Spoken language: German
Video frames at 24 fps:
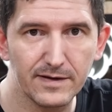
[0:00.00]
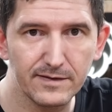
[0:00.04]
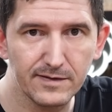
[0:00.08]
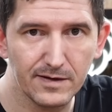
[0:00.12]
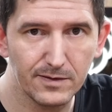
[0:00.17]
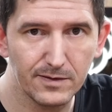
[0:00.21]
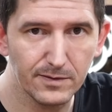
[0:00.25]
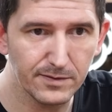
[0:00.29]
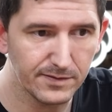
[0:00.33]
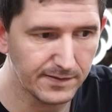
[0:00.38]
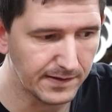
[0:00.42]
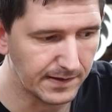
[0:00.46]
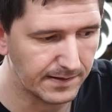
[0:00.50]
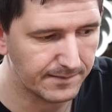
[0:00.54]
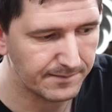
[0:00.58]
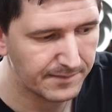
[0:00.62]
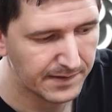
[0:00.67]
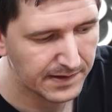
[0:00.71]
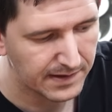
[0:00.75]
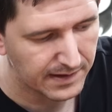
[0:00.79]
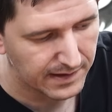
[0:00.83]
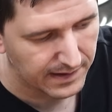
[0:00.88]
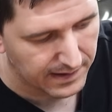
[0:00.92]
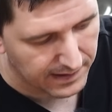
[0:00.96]
das Aussehen?
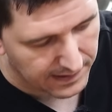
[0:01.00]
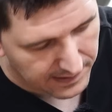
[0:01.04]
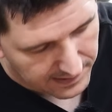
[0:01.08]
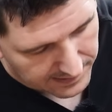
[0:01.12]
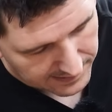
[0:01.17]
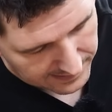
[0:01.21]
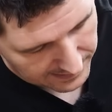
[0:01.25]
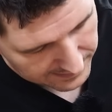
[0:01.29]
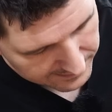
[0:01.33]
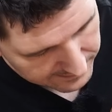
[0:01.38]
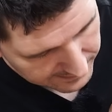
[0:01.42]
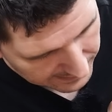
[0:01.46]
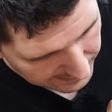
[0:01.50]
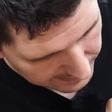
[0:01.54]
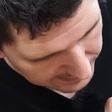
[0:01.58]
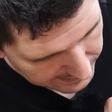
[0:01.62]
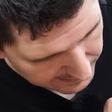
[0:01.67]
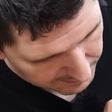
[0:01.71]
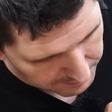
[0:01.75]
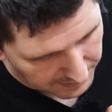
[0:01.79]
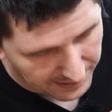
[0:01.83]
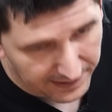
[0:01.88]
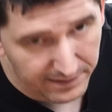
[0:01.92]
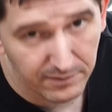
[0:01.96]
Ganz
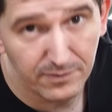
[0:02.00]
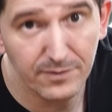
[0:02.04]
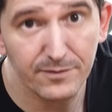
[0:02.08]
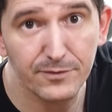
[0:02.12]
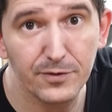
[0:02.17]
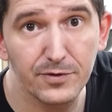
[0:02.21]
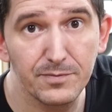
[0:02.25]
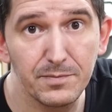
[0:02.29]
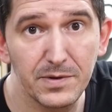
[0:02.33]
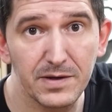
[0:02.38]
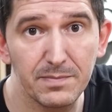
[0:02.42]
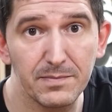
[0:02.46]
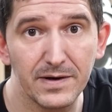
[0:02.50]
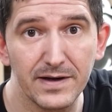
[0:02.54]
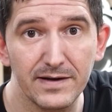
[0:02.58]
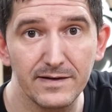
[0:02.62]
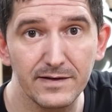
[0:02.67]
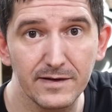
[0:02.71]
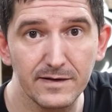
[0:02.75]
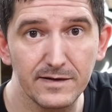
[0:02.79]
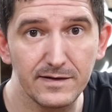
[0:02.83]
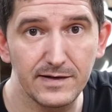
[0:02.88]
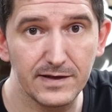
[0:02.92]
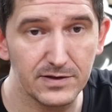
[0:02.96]
ehrliche Meinung würde mich mal
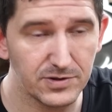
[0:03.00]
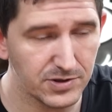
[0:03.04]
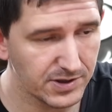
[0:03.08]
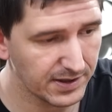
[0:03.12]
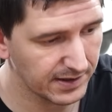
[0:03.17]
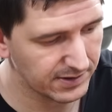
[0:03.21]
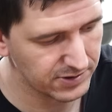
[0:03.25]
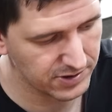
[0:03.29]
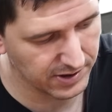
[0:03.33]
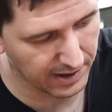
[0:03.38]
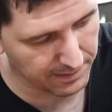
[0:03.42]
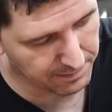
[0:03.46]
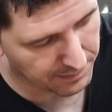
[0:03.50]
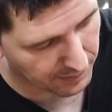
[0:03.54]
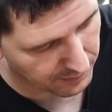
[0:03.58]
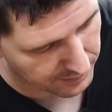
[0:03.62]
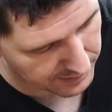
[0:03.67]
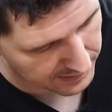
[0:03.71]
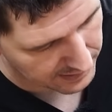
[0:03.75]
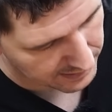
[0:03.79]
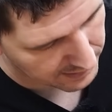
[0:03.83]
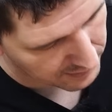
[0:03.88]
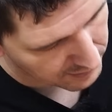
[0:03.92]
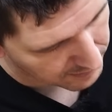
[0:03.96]
interessieren. Schreibt mal
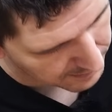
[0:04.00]
unten in die